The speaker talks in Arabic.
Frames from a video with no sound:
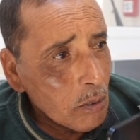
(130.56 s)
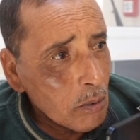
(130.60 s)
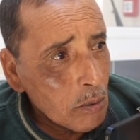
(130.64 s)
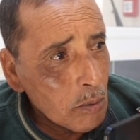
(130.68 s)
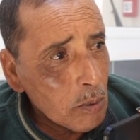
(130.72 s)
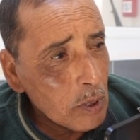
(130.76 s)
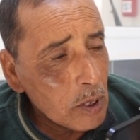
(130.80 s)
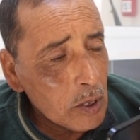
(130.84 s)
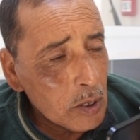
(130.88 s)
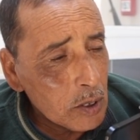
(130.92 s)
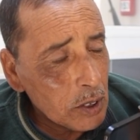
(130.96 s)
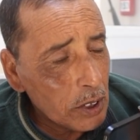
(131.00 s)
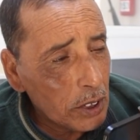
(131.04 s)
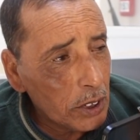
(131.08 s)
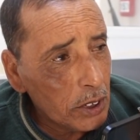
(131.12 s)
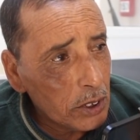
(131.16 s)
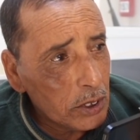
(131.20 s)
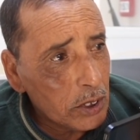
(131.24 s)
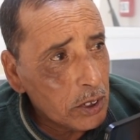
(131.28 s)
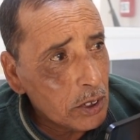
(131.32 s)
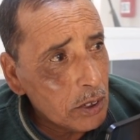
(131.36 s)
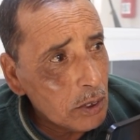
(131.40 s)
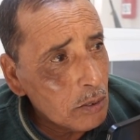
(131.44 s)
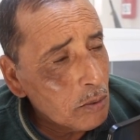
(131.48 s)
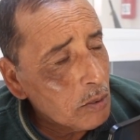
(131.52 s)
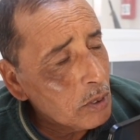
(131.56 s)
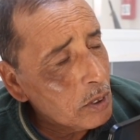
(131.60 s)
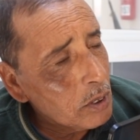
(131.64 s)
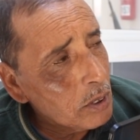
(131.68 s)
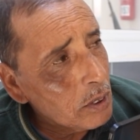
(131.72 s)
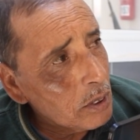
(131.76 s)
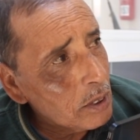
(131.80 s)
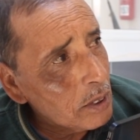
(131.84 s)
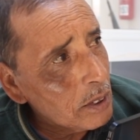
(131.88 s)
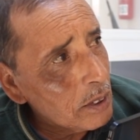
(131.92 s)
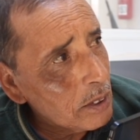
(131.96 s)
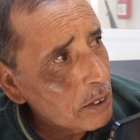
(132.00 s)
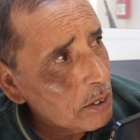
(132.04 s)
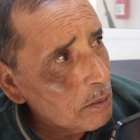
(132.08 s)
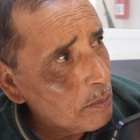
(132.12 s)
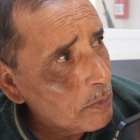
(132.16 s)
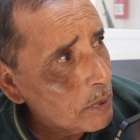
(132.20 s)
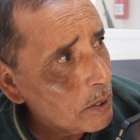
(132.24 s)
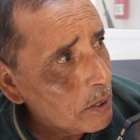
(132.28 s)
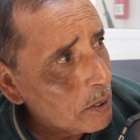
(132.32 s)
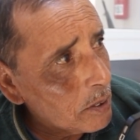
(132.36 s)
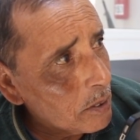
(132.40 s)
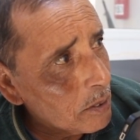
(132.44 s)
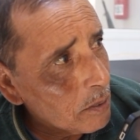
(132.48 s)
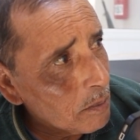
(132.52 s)
ولا نحيت الكلوة
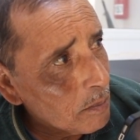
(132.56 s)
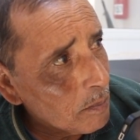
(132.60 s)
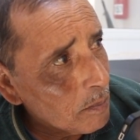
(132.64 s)
اليمين